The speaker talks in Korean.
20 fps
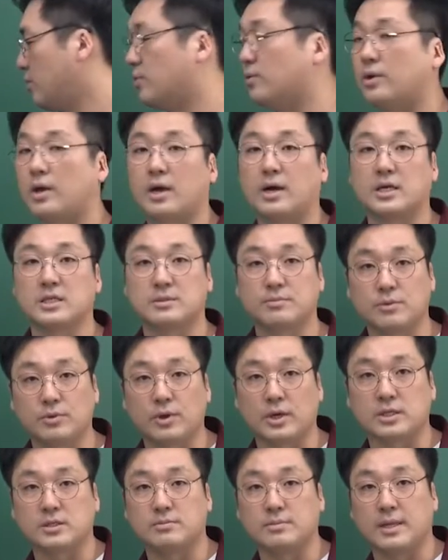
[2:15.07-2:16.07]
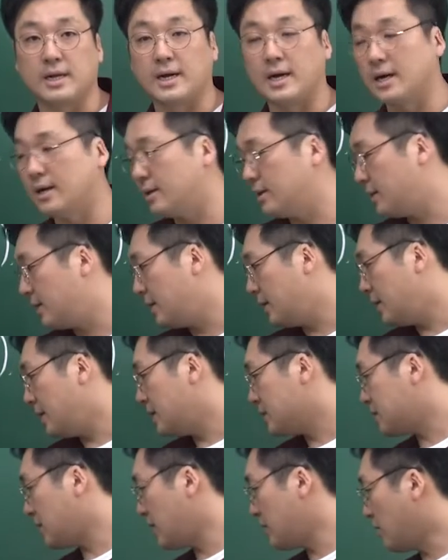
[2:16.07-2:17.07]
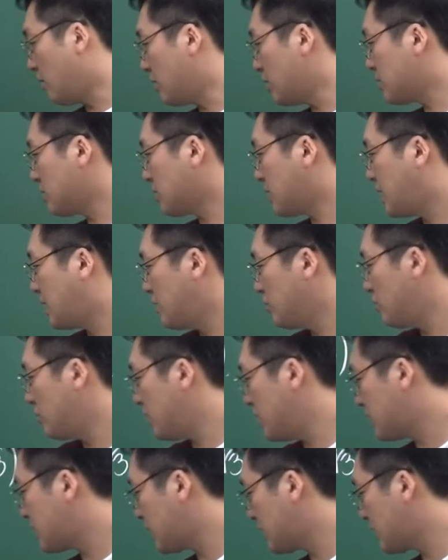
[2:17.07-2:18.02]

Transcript: 이렇게 가시면 되겠습니다. 자, 여기서 기울기